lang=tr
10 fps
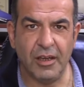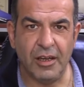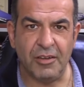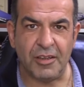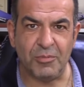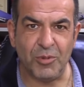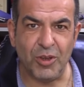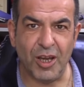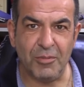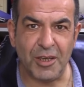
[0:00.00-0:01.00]
Evet,
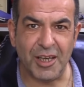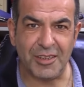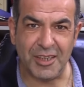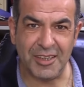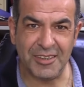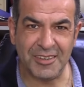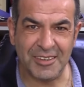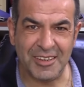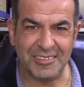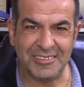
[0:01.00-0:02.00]
Bünyamin Gezer.
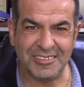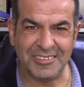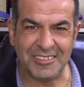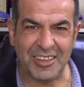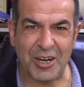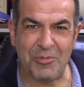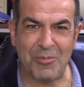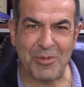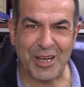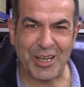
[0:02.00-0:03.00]
Yine
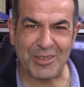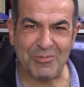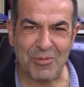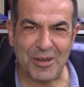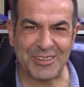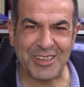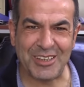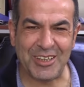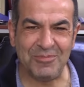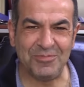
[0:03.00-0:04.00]
memleketim
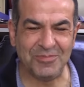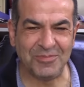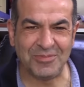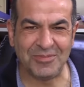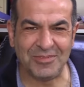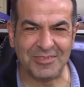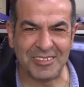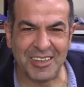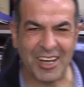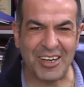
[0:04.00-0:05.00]
Amasya'dayım.
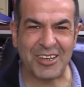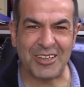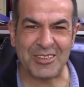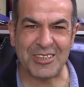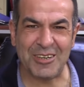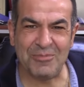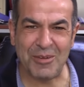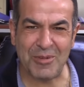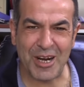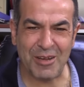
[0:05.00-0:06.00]

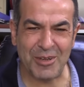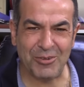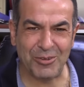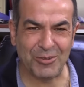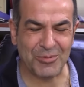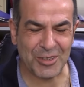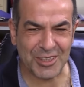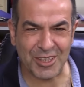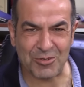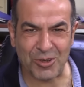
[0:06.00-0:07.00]
Arkadaşlarımla beraber olduğum
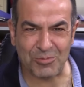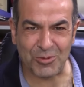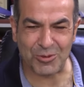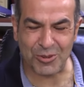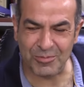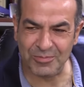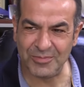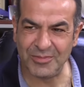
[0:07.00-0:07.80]
için de çok mutluyum.